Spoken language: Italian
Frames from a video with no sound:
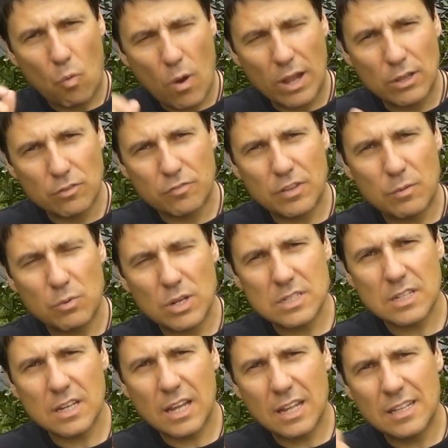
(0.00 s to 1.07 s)
quando finiamo la
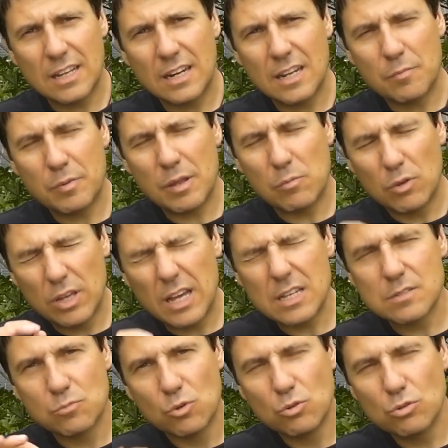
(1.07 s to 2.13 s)
staccata riapriamo il
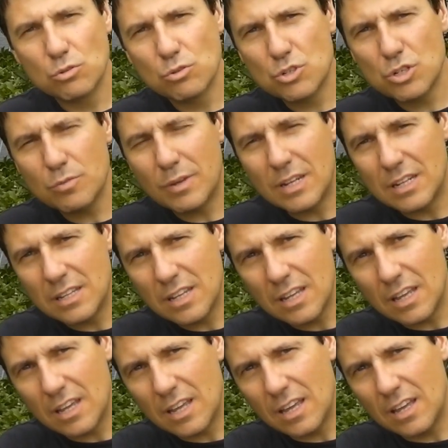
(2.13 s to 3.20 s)
gas molto
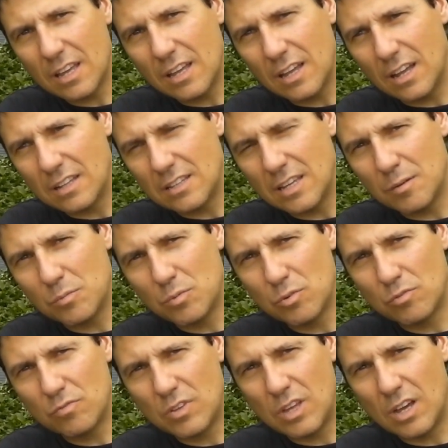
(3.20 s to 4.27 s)
dolcemente e
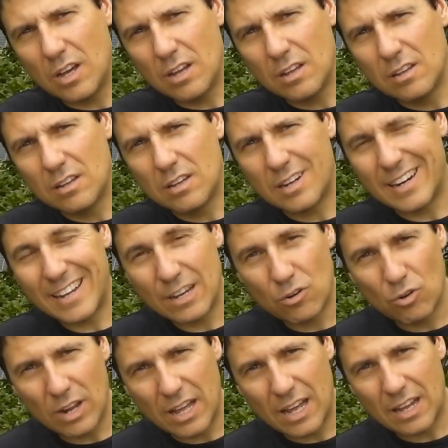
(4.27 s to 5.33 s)
andiamo via
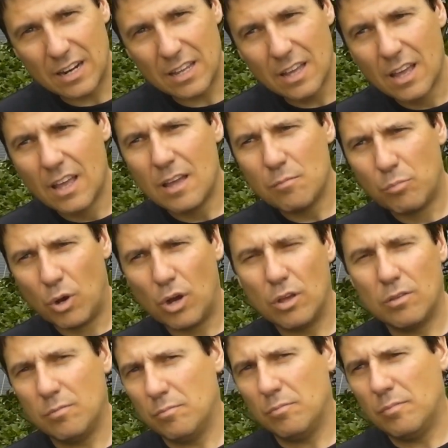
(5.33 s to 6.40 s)
regolari
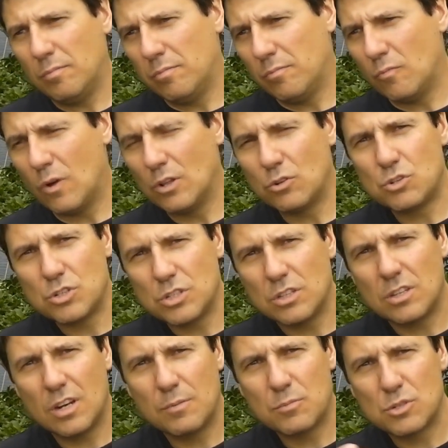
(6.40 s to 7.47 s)
poi quando ci
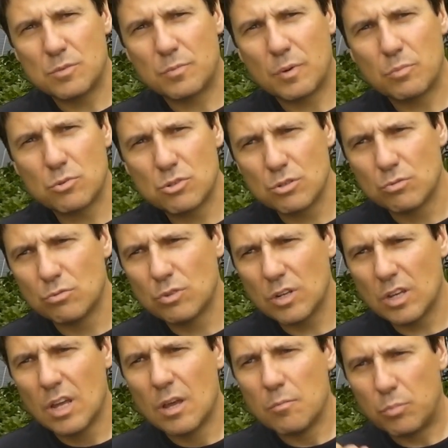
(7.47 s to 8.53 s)
sentiremo sempre più
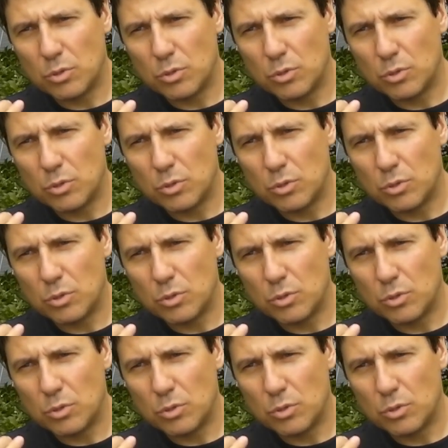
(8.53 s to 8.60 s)
sicuri